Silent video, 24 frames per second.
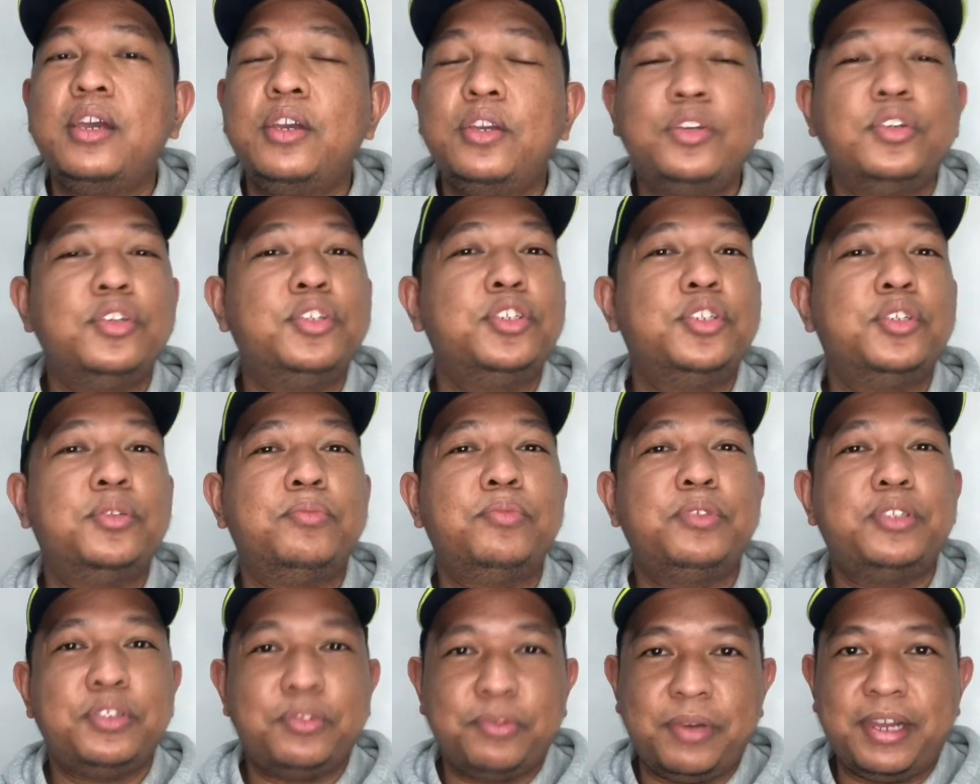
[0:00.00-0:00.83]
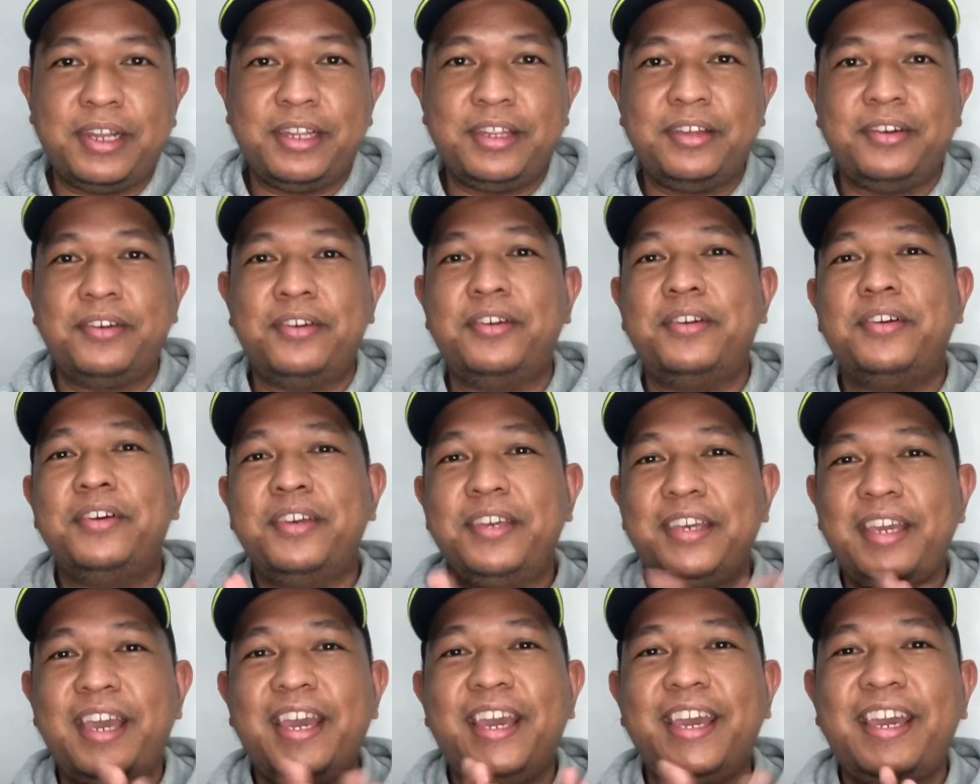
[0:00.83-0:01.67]
YouTube sweldo.
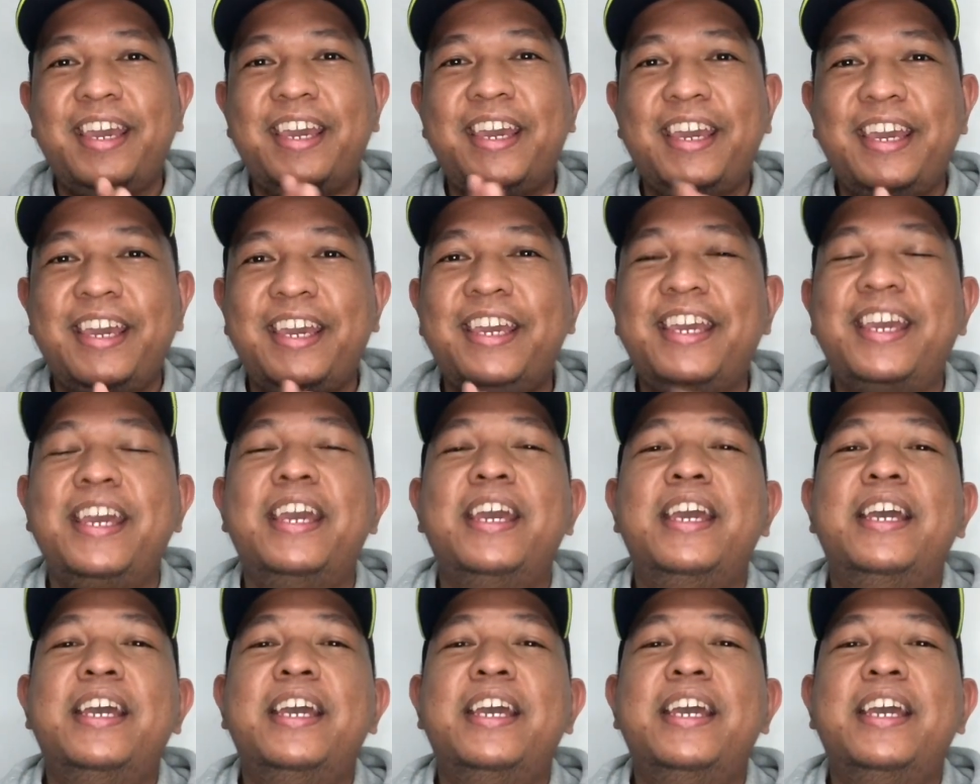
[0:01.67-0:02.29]
Yay!